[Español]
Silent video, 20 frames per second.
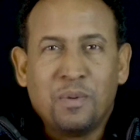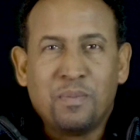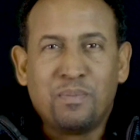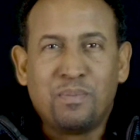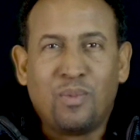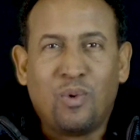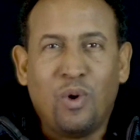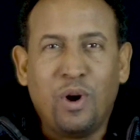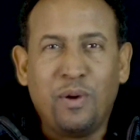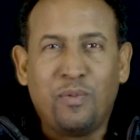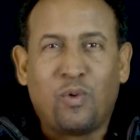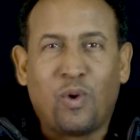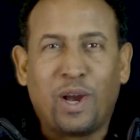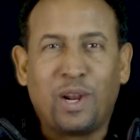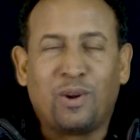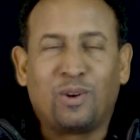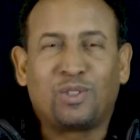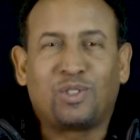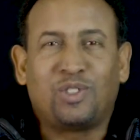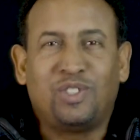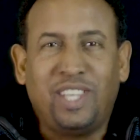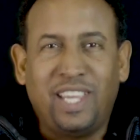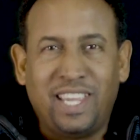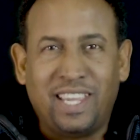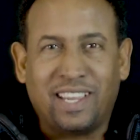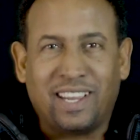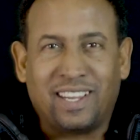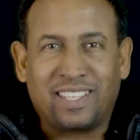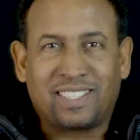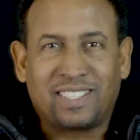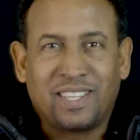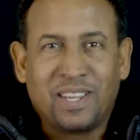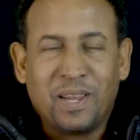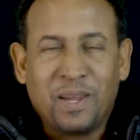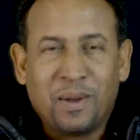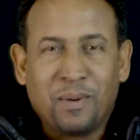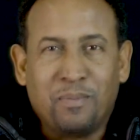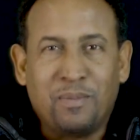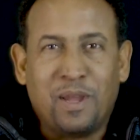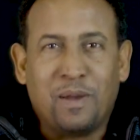Muy buenos días.
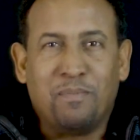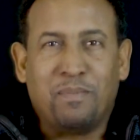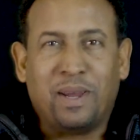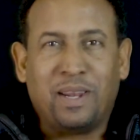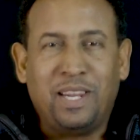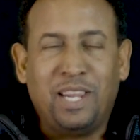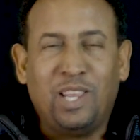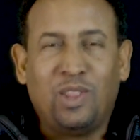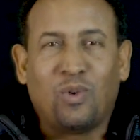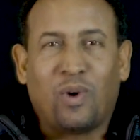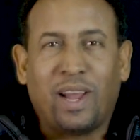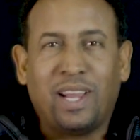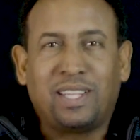Bienvenido